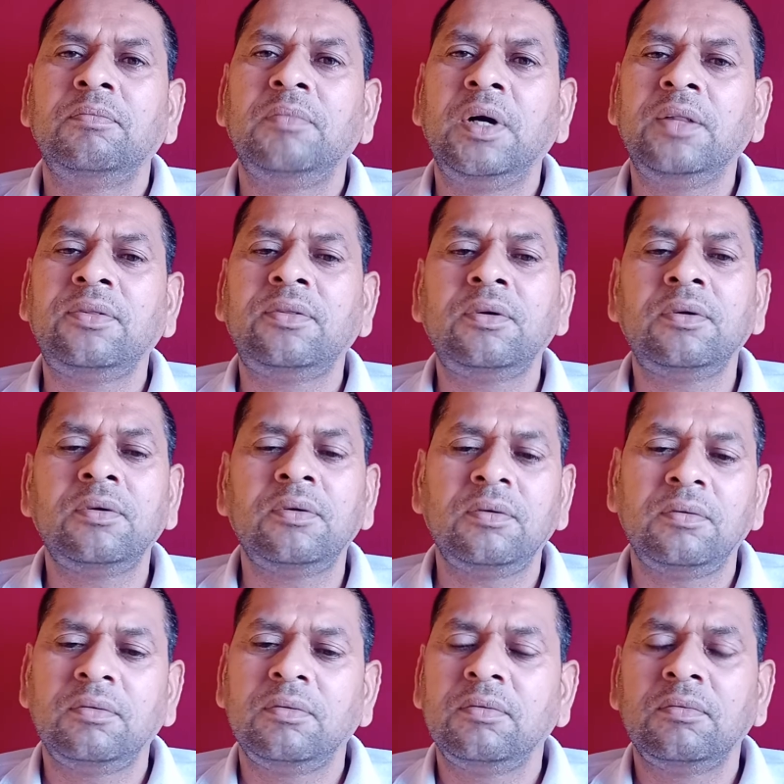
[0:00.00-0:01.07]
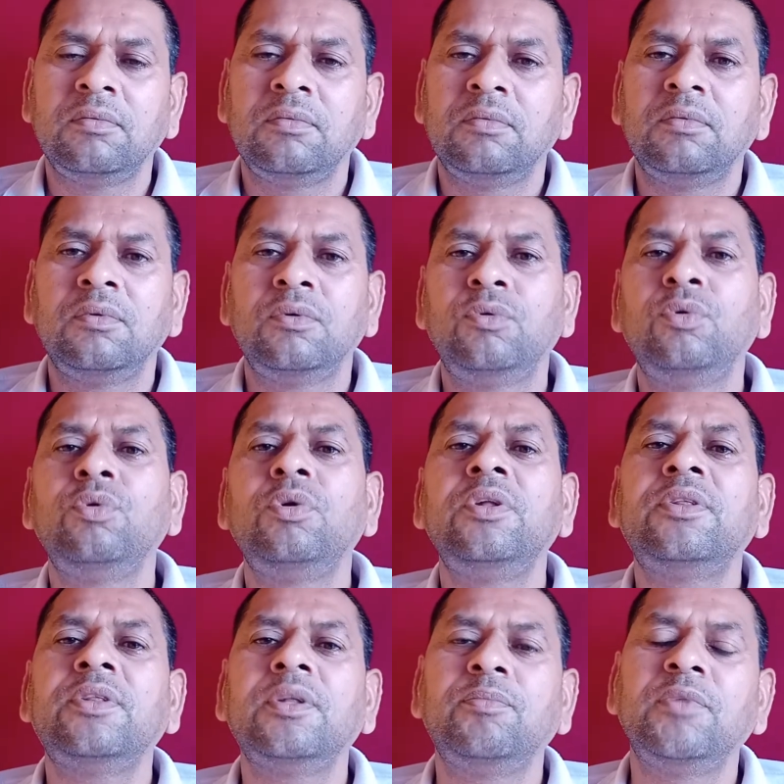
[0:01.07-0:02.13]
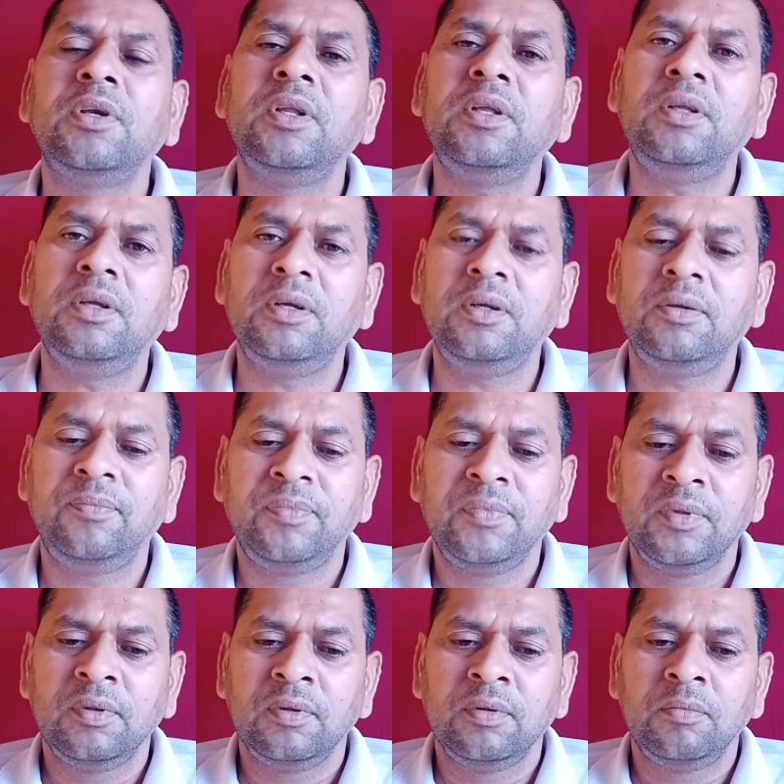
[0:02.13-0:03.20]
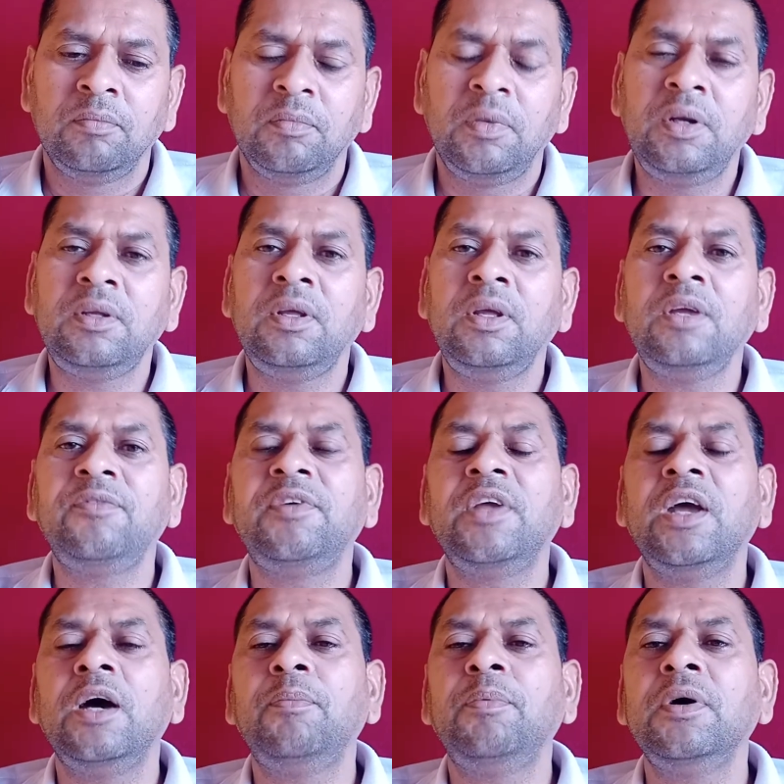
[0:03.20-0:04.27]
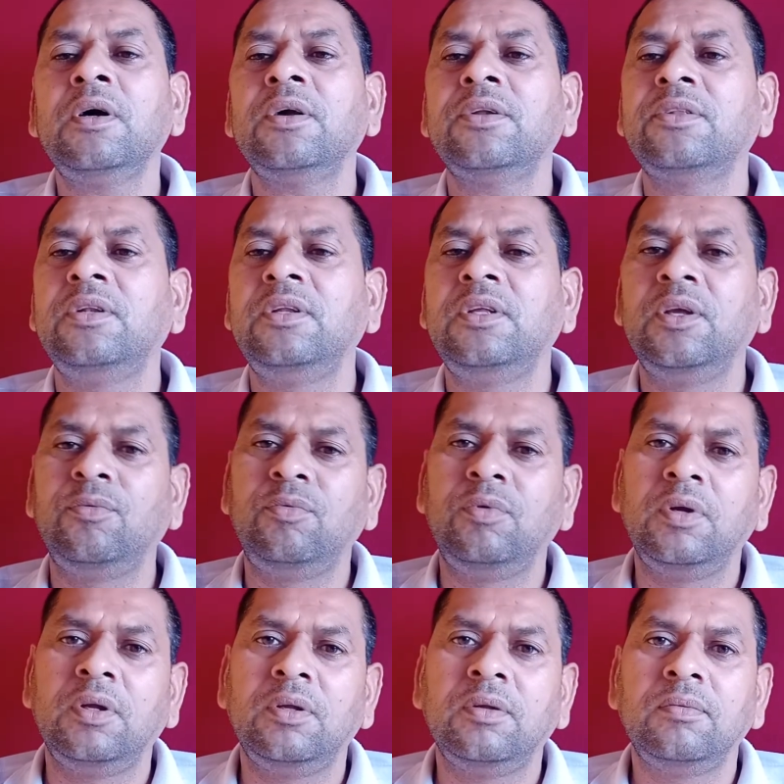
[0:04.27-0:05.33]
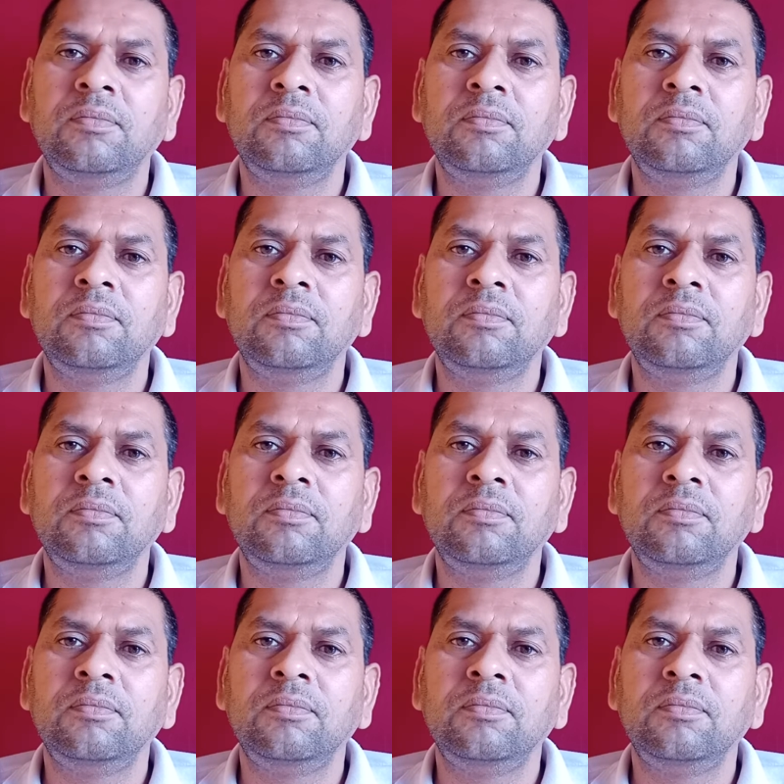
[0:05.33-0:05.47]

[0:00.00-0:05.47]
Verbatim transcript: मात्र गुरु ही शब्द नहीं है बल्कि एक व्यापक अर्थ लिए हुए है